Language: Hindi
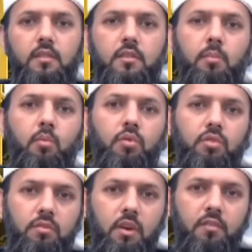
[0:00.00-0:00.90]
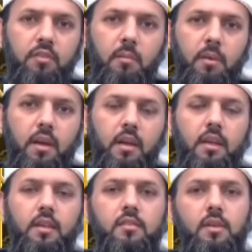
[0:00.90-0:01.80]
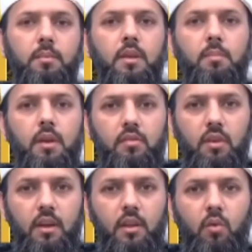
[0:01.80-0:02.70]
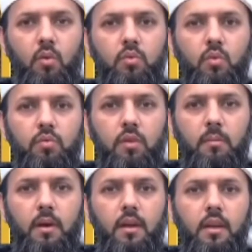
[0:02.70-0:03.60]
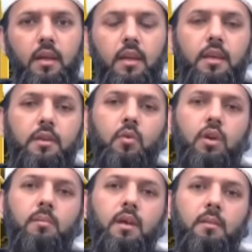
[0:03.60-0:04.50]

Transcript: सबको शफा फरमाए सबकी परेशानियों को दूर फरमाए क्योंकि मेरे